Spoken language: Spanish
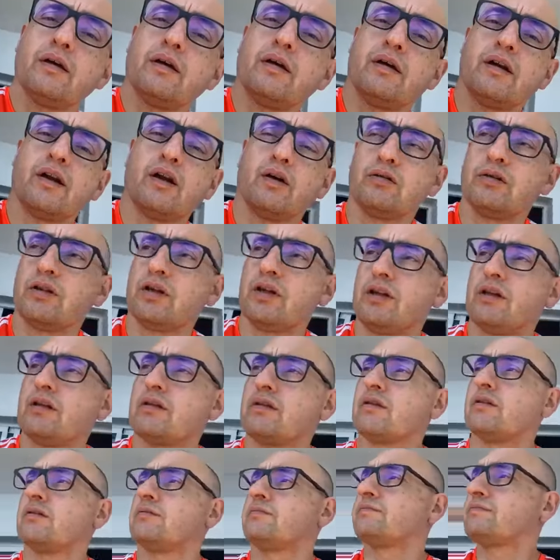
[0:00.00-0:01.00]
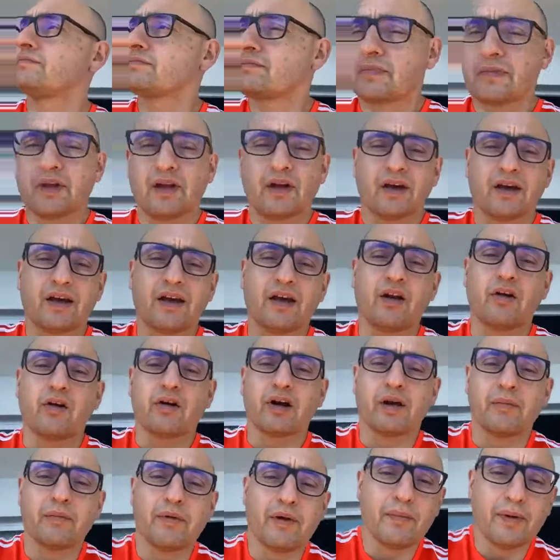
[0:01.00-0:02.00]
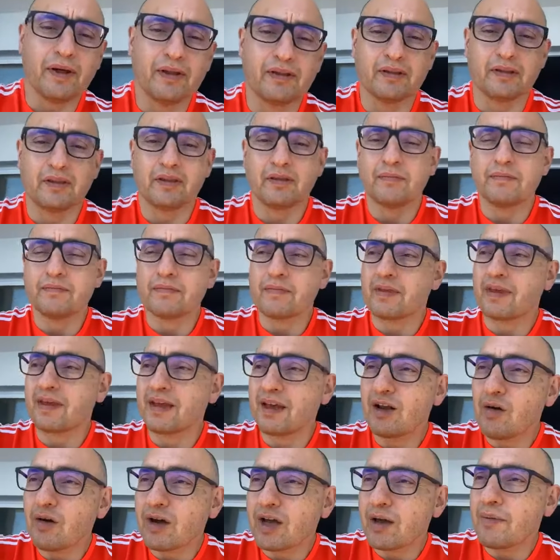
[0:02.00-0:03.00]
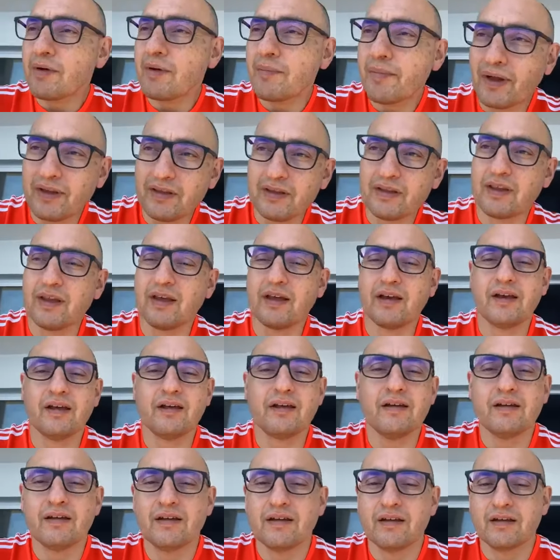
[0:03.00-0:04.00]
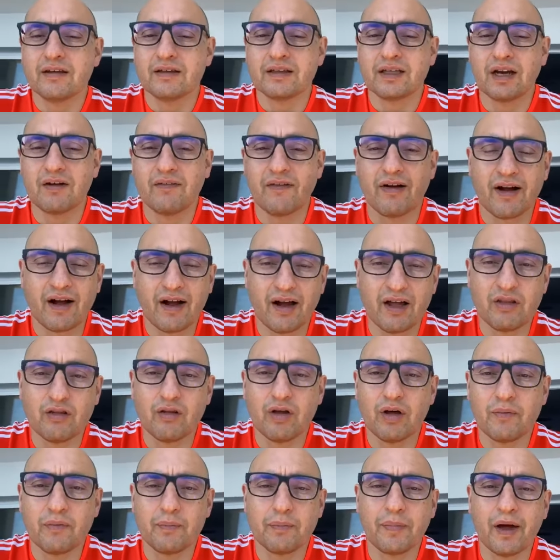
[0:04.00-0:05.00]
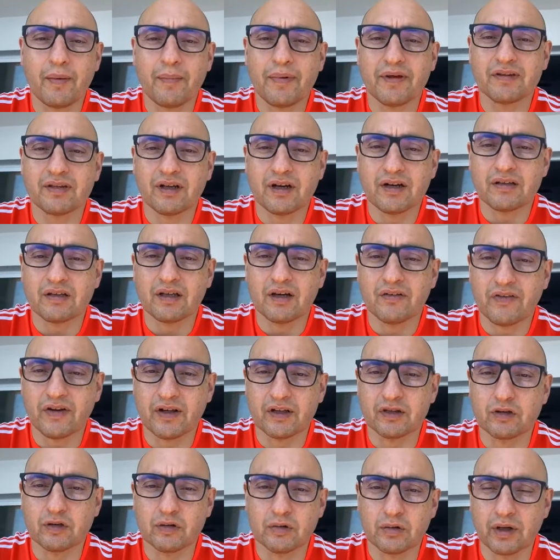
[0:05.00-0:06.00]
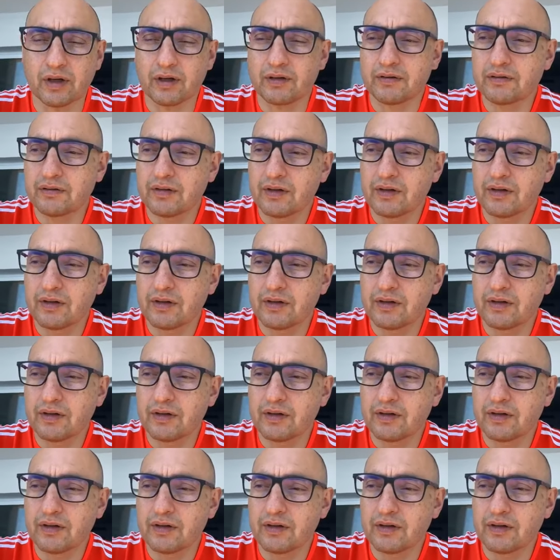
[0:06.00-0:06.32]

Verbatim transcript: la utilizo. ¿Qué es lo que me, lo que me mantiene trabajando a pesar de esa fractura?